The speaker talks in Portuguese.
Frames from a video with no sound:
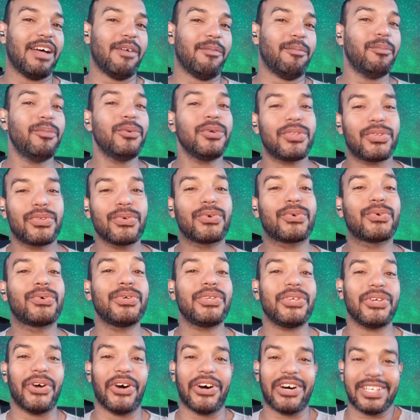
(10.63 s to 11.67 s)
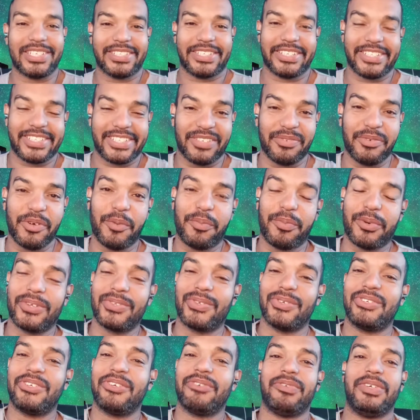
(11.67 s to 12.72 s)
muito curiosas no meu
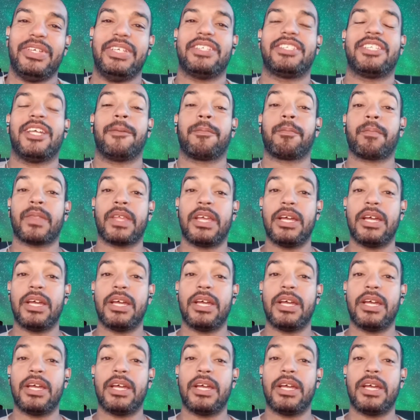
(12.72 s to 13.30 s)
ponto de vista.